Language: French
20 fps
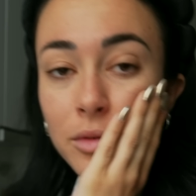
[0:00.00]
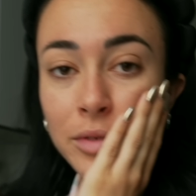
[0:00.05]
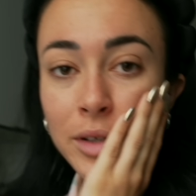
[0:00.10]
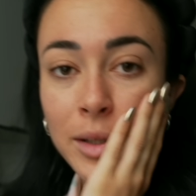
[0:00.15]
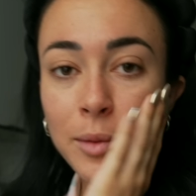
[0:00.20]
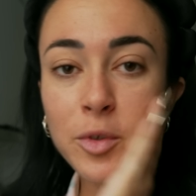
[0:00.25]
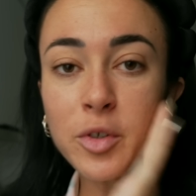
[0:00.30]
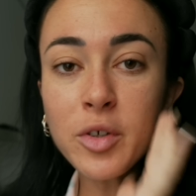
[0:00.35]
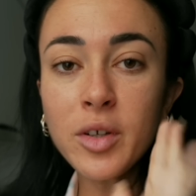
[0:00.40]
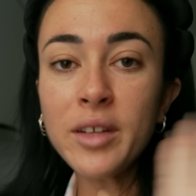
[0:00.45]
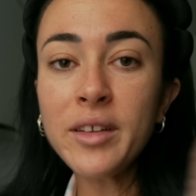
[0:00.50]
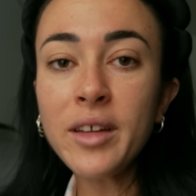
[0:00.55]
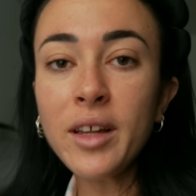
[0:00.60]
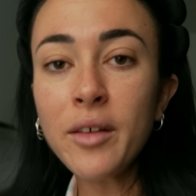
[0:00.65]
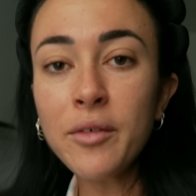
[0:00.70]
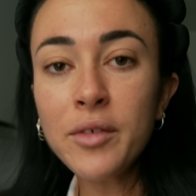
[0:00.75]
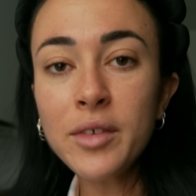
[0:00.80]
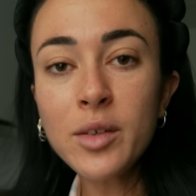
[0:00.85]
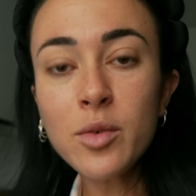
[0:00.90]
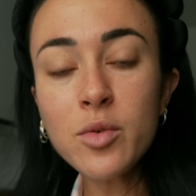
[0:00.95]
Vraiment dans la dernière
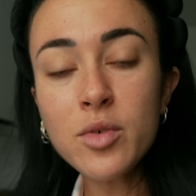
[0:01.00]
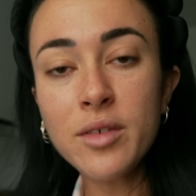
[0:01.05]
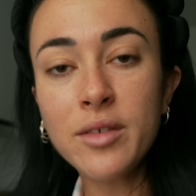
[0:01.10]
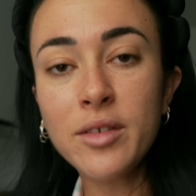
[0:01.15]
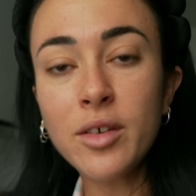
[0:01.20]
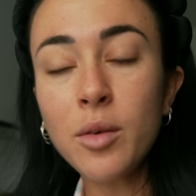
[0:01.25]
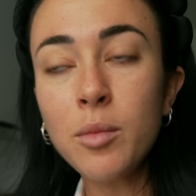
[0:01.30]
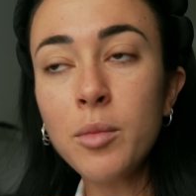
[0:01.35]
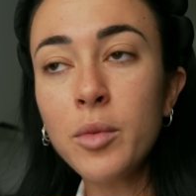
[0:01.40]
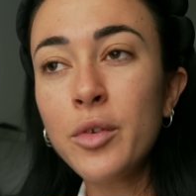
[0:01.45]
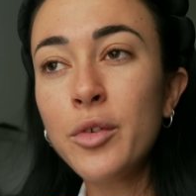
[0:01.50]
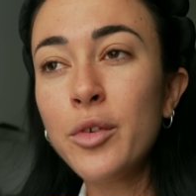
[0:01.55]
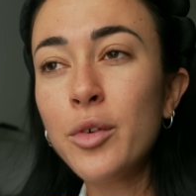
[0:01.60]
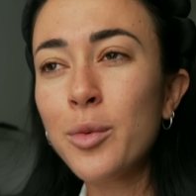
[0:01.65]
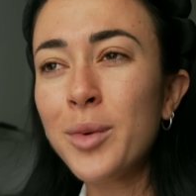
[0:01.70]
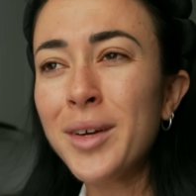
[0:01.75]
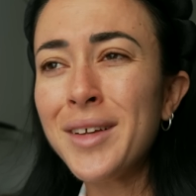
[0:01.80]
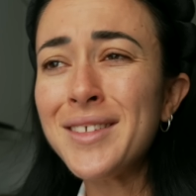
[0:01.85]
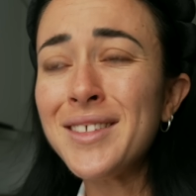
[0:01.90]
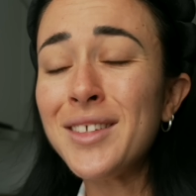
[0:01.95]
vidéo j'étais en mode
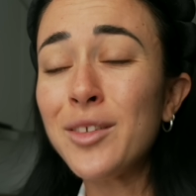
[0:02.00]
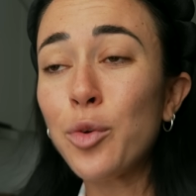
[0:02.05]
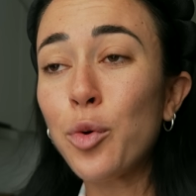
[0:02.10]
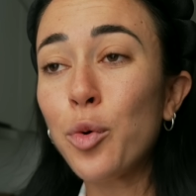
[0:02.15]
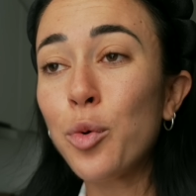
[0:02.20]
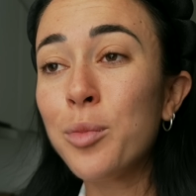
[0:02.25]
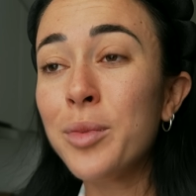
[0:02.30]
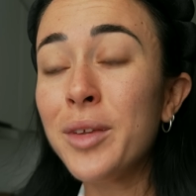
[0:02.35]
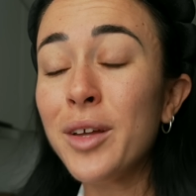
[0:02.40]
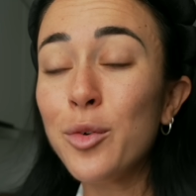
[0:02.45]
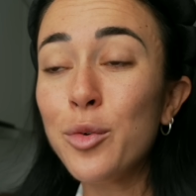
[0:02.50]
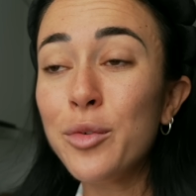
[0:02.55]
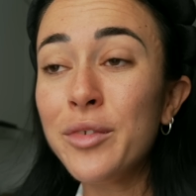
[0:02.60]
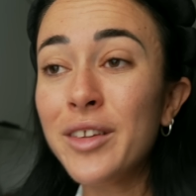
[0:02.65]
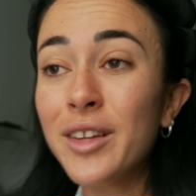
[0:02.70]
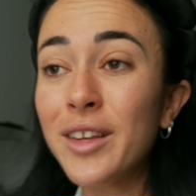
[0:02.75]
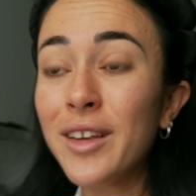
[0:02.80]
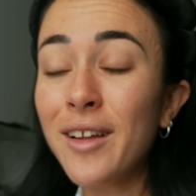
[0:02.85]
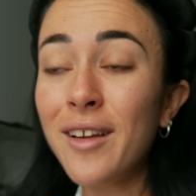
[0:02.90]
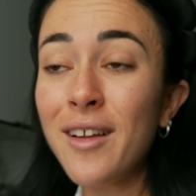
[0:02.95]
ouais c'est trop bien le
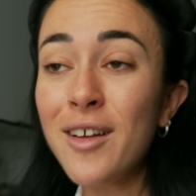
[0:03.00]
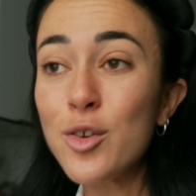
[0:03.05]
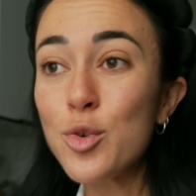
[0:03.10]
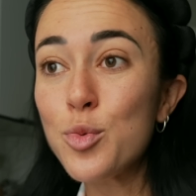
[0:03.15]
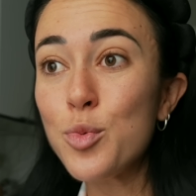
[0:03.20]
décalage,